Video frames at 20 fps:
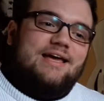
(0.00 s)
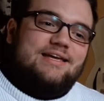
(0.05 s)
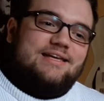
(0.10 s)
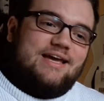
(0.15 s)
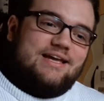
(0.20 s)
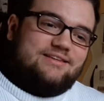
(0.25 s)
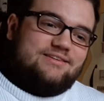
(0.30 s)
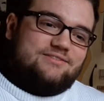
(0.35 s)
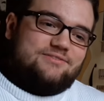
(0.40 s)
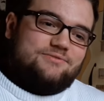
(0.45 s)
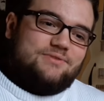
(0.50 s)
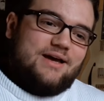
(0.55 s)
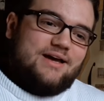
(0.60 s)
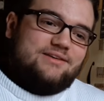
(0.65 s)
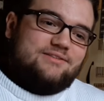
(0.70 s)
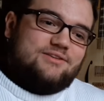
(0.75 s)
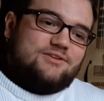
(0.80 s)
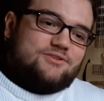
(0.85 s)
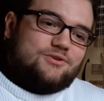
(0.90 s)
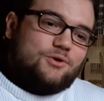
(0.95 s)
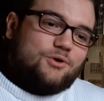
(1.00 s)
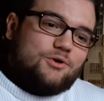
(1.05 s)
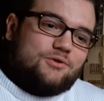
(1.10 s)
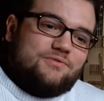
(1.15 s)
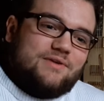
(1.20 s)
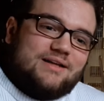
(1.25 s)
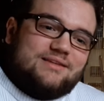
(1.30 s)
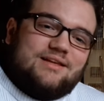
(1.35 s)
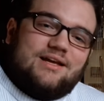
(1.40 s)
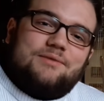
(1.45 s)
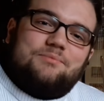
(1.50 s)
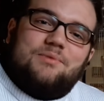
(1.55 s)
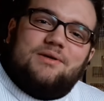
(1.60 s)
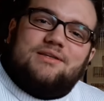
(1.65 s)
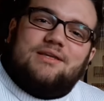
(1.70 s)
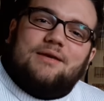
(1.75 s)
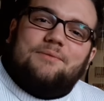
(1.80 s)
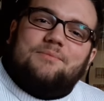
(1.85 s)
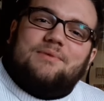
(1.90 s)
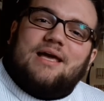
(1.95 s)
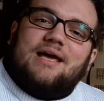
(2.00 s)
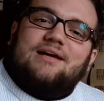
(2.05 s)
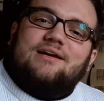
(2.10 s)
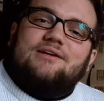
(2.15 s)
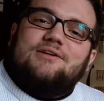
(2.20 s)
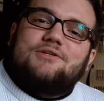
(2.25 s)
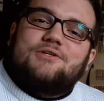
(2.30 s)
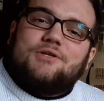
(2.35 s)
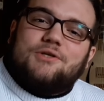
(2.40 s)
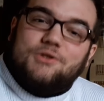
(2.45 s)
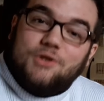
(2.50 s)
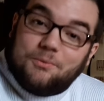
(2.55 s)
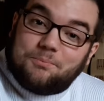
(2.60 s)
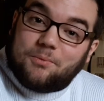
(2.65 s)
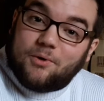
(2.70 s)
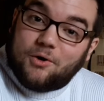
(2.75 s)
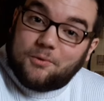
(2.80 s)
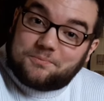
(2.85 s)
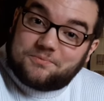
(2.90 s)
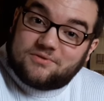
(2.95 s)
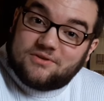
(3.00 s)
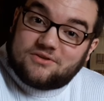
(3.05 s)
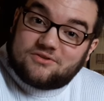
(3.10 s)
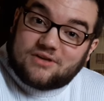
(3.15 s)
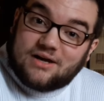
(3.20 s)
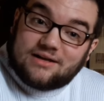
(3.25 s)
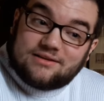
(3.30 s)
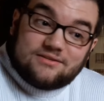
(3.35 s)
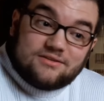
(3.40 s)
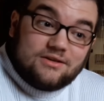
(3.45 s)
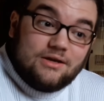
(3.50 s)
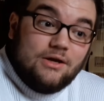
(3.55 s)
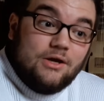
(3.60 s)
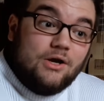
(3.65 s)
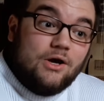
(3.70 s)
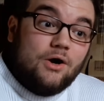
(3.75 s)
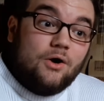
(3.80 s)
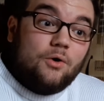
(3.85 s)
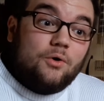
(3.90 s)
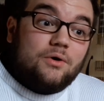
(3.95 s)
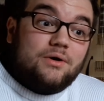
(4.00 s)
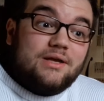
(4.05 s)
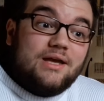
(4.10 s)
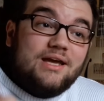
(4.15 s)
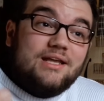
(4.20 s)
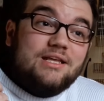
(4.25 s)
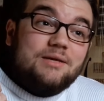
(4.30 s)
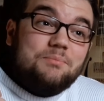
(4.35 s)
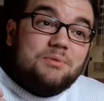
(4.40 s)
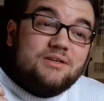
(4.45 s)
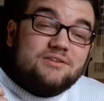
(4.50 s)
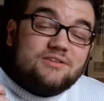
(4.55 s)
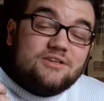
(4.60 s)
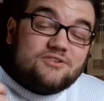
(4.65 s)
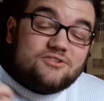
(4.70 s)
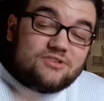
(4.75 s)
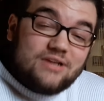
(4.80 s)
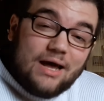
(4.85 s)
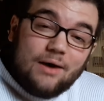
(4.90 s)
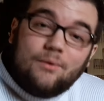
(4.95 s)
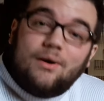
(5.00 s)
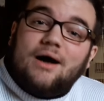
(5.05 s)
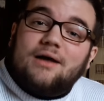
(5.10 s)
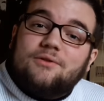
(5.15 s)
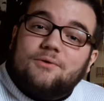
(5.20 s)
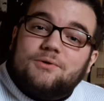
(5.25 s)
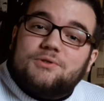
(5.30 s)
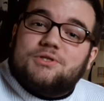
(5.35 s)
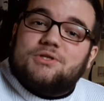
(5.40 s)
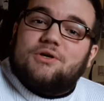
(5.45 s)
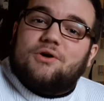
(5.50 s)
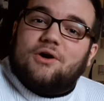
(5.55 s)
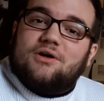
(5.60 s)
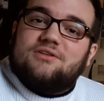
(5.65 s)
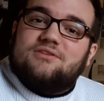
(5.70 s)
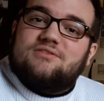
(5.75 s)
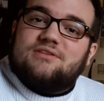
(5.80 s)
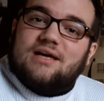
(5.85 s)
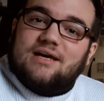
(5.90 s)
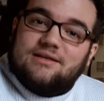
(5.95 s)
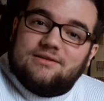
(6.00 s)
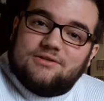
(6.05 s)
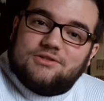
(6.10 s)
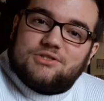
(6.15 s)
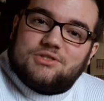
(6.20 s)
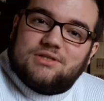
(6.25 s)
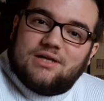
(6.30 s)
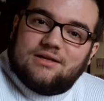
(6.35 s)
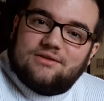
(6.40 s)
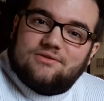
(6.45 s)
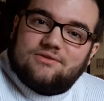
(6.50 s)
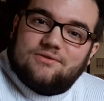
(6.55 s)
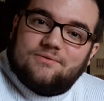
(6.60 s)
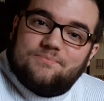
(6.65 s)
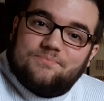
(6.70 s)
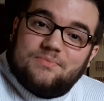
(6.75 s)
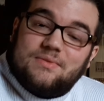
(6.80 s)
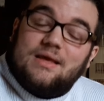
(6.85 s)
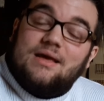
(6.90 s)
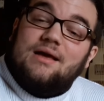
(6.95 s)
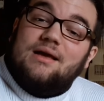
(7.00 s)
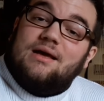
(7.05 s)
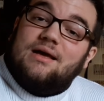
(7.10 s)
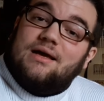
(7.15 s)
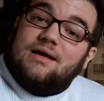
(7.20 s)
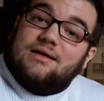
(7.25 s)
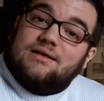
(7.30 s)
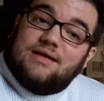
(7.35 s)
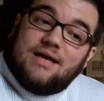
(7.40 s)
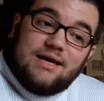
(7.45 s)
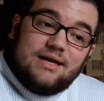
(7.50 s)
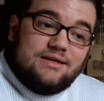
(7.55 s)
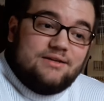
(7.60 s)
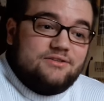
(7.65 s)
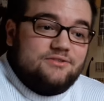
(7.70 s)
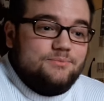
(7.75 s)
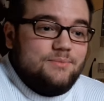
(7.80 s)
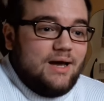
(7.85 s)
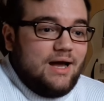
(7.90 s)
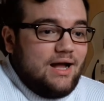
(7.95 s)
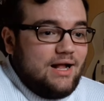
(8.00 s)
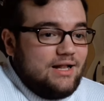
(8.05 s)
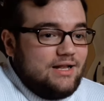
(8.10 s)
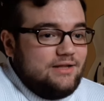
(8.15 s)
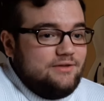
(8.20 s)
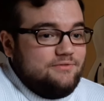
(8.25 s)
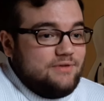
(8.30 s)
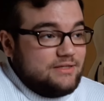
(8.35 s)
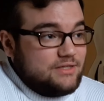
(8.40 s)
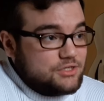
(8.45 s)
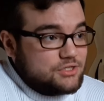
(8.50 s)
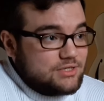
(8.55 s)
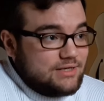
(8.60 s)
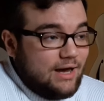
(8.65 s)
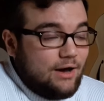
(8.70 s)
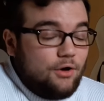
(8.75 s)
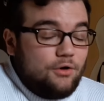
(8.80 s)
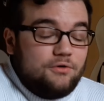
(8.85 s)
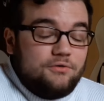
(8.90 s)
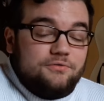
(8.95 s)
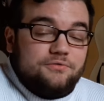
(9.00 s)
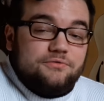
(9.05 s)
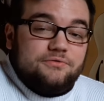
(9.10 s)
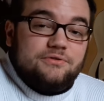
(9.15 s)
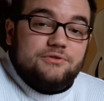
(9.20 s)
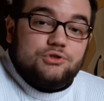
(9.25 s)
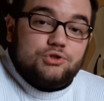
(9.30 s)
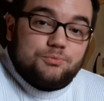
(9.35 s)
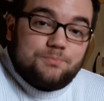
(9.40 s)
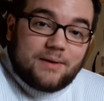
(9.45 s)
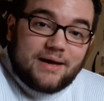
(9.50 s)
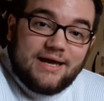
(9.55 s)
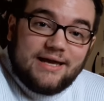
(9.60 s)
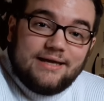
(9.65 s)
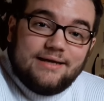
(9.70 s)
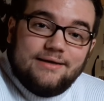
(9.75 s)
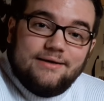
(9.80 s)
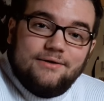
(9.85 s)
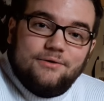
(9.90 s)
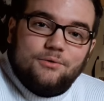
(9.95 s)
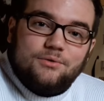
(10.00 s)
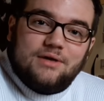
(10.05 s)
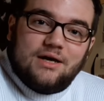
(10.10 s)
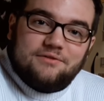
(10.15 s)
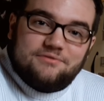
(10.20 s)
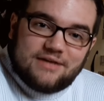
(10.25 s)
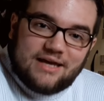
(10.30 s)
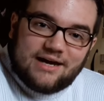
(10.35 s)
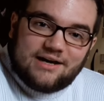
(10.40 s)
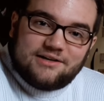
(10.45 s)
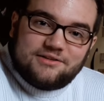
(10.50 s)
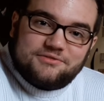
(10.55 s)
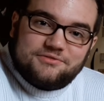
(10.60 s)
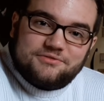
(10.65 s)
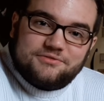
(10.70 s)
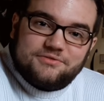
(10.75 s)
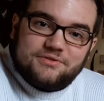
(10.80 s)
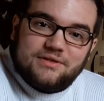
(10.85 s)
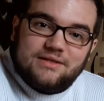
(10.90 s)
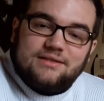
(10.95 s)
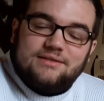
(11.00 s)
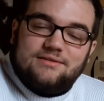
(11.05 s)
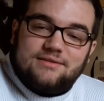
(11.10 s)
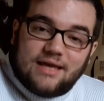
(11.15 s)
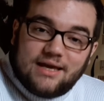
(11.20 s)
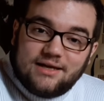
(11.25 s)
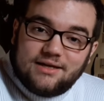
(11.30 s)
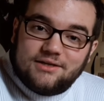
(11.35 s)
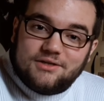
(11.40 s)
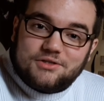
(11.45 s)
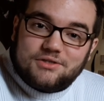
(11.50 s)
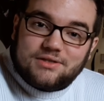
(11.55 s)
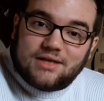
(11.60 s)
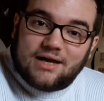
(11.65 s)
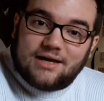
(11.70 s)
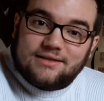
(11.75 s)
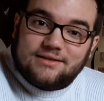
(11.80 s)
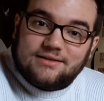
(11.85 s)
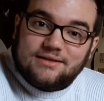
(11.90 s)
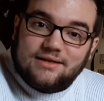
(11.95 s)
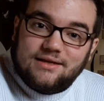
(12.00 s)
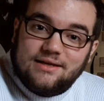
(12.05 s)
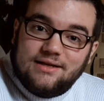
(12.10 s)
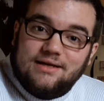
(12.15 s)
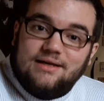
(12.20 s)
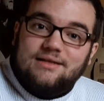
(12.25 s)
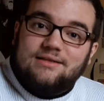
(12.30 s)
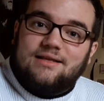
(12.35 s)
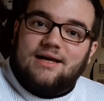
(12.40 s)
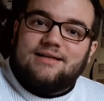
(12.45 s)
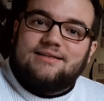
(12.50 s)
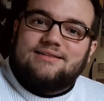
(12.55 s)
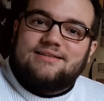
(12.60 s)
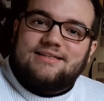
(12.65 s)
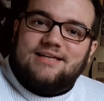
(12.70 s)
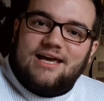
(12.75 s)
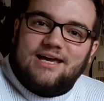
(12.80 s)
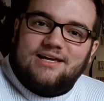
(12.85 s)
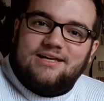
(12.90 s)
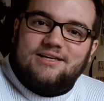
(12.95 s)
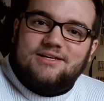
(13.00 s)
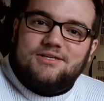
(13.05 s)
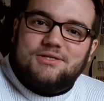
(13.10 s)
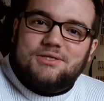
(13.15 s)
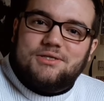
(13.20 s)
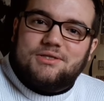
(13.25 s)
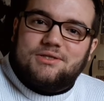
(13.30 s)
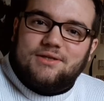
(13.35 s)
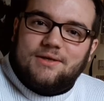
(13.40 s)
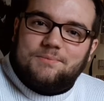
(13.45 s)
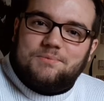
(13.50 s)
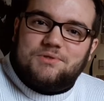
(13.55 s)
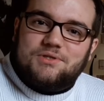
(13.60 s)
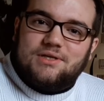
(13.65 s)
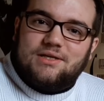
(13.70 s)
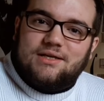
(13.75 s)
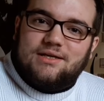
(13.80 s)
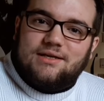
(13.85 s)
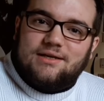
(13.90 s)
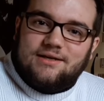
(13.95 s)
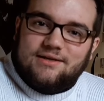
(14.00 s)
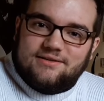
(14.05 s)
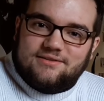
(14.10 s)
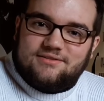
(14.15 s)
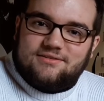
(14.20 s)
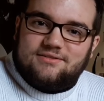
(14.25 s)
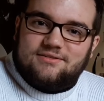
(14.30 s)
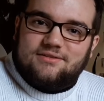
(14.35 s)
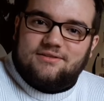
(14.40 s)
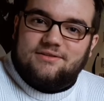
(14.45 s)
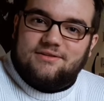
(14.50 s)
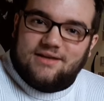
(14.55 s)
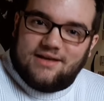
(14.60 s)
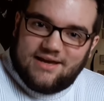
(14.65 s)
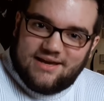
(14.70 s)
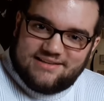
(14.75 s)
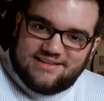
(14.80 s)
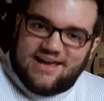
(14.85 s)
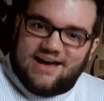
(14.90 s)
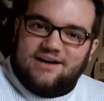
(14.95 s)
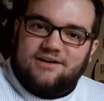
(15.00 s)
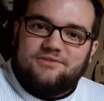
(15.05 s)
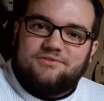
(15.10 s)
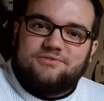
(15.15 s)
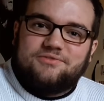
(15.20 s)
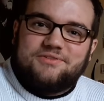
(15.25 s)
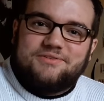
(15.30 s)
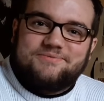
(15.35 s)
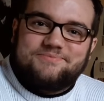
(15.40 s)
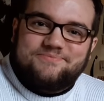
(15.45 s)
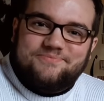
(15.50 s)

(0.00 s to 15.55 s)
Jetzt weiß ich auch, wat dat mit dem Geckisch Knupp ob sich hat. O gene bisi schlauer durch de Konzer Innenstadt. Jedes Mal, wenn ich lauf, spring oder werf, denk ich dran, dat Geckisch Knipschi is e Nerv.